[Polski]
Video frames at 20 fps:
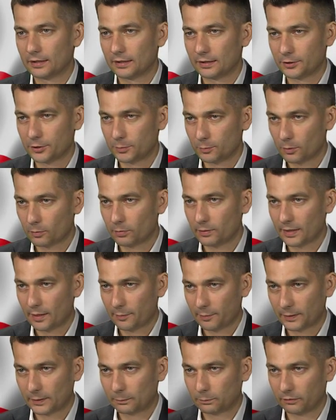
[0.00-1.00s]
Czy mógłby nam
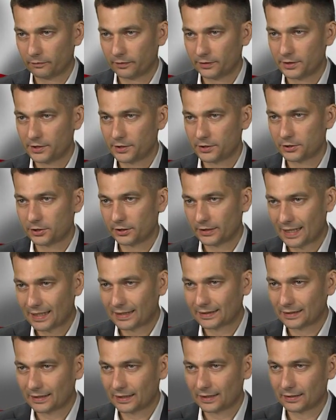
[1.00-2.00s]
Pan opowiedzieć, jak
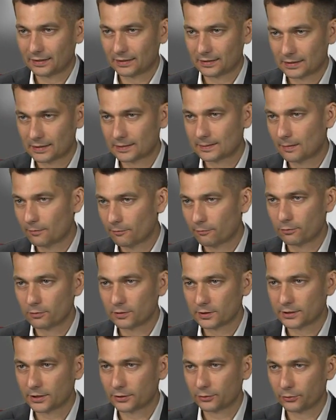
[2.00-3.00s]
ten system
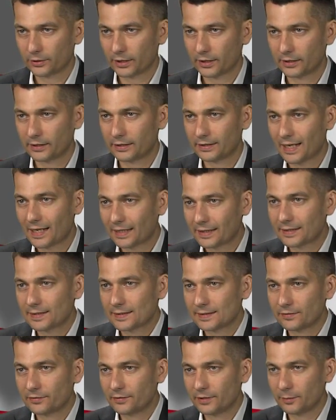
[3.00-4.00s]
funkcjonuje i jak
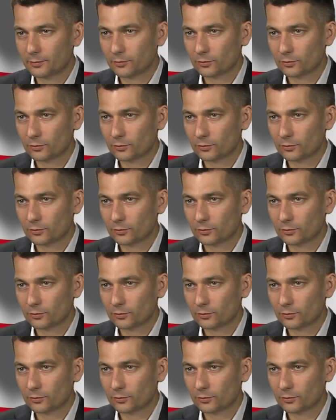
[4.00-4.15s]
jest w nim